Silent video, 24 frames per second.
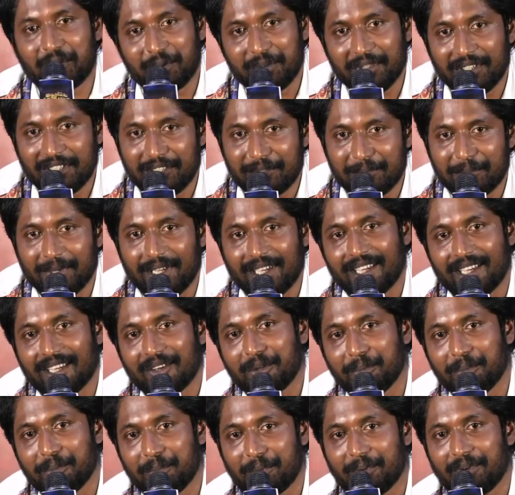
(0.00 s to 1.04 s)
ఇయర్స్ బ్యాకే
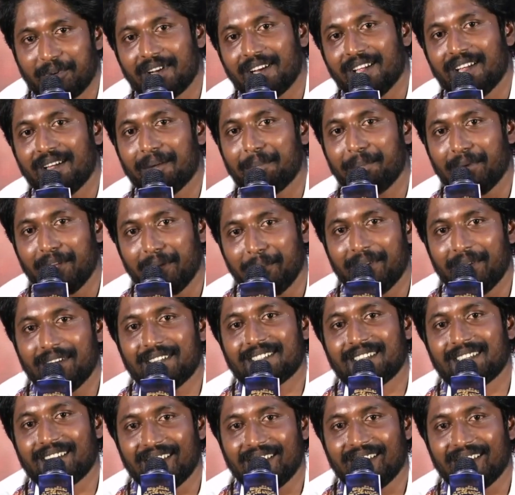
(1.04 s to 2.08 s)
ఒప్పుకున్న పేమెంట్స్
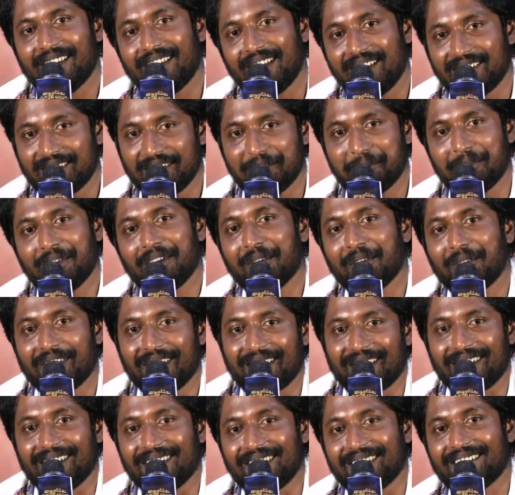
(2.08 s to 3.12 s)
అవన్నీ ఇంకా సినిమాలు
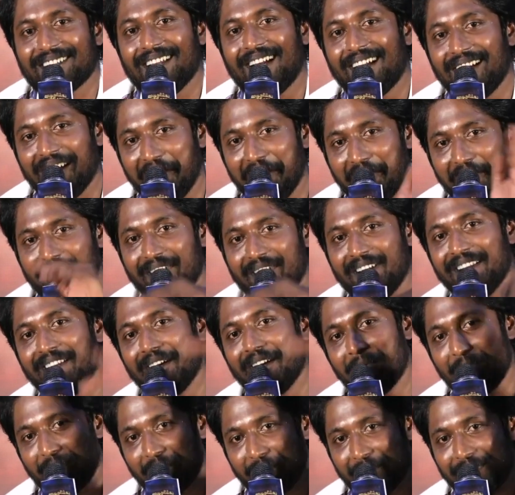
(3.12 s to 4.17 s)
అవ్వలేదండి అవ్వాలి
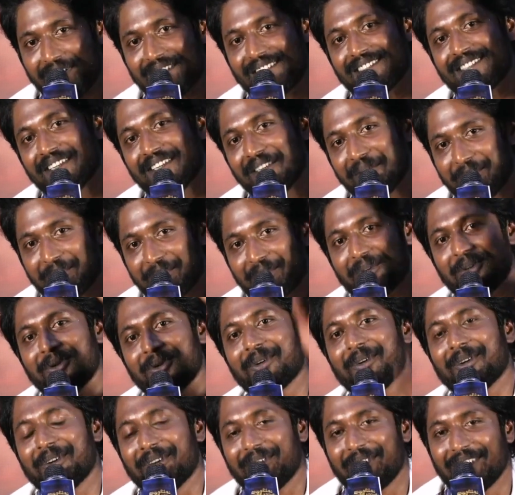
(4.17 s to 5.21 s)
అప్పుడు పెంచాలి ఎప్పుడుకో
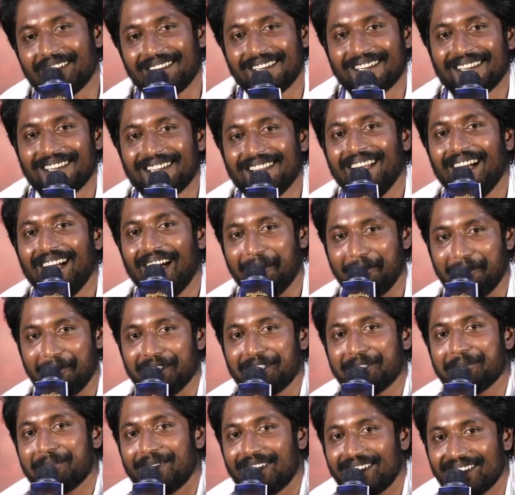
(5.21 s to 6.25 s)

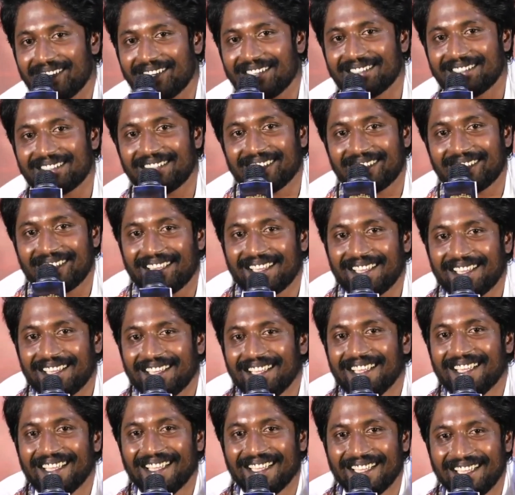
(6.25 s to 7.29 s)
అంబాజీ బ్యాట్ రిలీజ్ అయితే
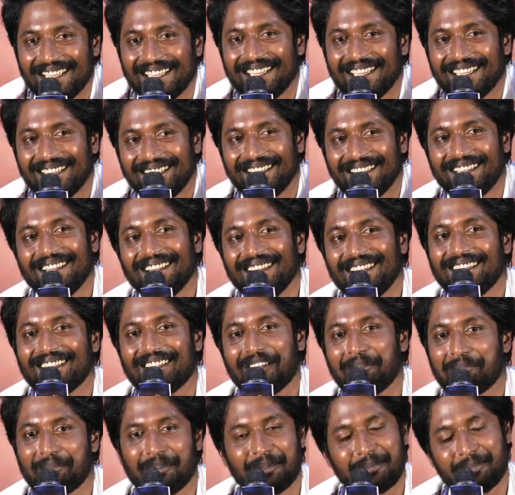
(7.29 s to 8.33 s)

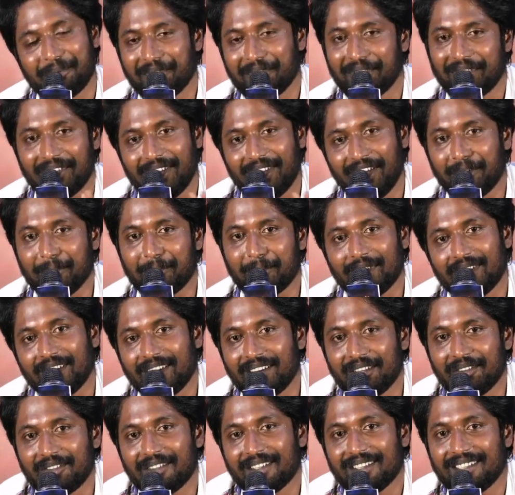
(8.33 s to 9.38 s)
తప్ప ఇప్పుడు
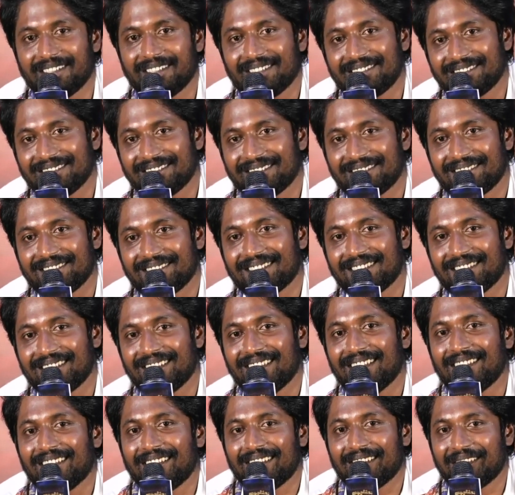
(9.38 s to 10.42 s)
నార్మల్గానే ఉందండి
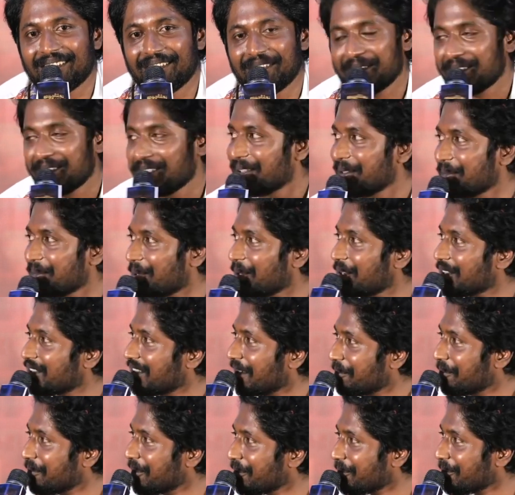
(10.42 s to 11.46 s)
బ్రో
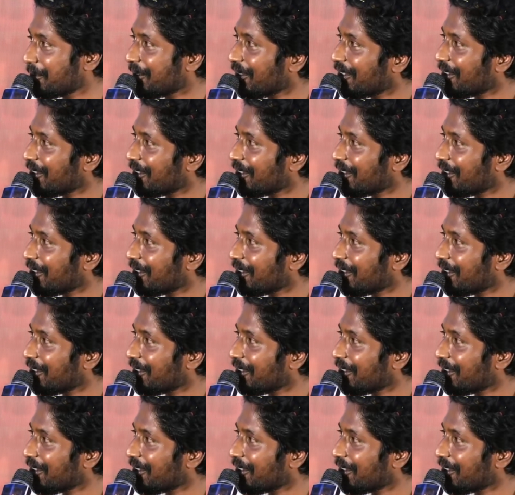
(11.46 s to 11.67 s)
చెప్పండి బ్రో